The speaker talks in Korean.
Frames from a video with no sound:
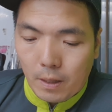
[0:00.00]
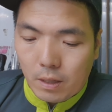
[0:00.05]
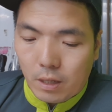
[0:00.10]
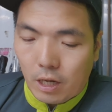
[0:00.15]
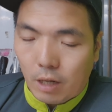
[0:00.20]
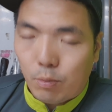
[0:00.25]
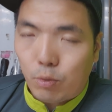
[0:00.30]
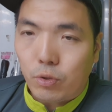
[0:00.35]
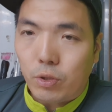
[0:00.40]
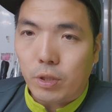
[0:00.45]

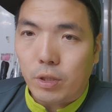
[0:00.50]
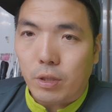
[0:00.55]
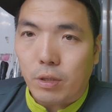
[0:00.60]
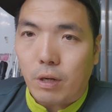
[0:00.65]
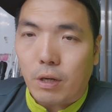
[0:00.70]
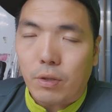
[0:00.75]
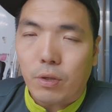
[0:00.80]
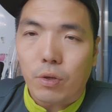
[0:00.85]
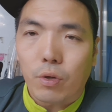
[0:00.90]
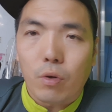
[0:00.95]
갑오징어
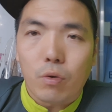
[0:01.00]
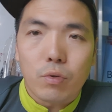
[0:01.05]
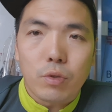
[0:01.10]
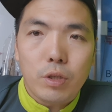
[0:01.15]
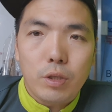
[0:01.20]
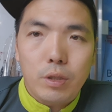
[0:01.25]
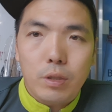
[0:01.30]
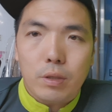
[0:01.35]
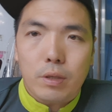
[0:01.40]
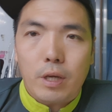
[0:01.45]
같은
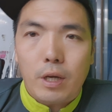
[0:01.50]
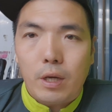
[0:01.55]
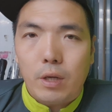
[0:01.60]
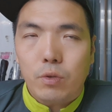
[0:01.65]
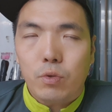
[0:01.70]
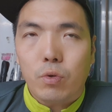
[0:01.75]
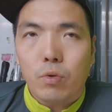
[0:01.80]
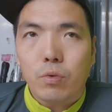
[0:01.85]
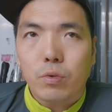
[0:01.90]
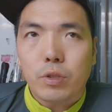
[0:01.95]
경우는
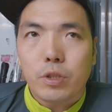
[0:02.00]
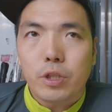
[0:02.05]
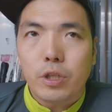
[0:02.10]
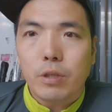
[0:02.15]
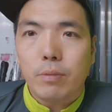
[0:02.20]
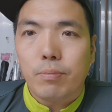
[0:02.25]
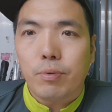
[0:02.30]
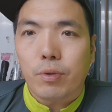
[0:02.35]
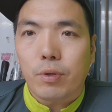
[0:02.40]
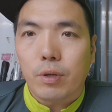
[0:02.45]
계속
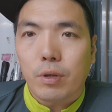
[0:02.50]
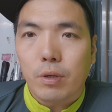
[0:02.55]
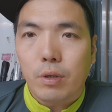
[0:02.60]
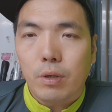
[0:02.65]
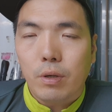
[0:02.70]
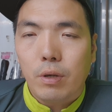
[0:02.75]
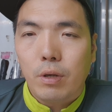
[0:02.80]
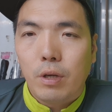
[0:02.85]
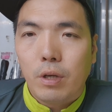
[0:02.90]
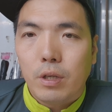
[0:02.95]

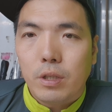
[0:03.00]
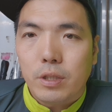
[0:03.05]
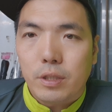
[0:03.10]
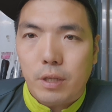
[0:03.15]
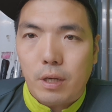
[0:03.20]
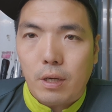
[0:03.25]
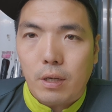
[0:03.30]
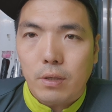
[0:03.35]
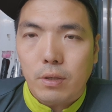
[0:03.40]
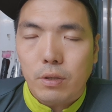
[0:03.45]
지금부터
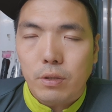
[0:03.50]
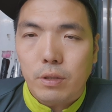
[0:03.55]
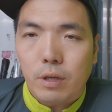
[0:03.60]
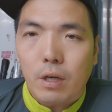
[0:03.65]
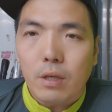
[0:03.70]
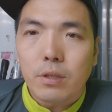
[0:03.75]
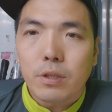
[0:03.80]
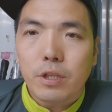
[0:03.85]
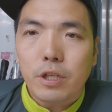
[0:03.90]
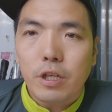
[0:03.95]
시작해서 이제
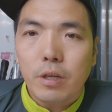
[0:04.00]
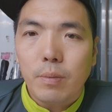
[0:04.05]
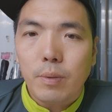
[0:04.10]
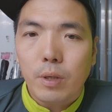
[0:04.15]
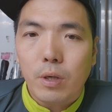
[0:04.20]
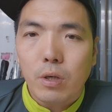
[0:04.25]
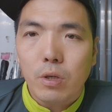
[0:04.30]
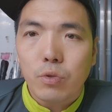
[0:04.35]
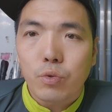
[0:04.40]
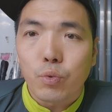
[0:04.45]
한
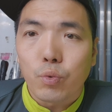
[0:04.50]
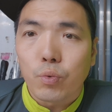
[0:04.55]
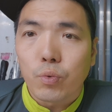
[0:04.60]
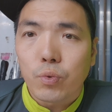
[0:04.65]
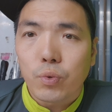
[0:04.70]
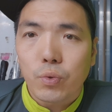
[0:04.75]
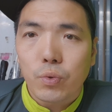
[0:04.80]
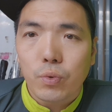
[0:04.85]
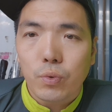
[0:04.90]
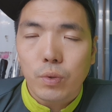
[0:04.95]
11월
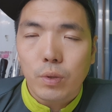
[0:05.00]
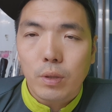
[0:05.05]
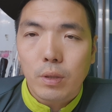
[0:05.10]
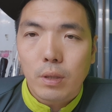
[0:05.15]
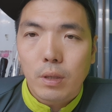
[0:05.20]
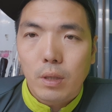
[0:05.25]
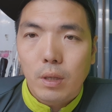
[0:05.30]
중순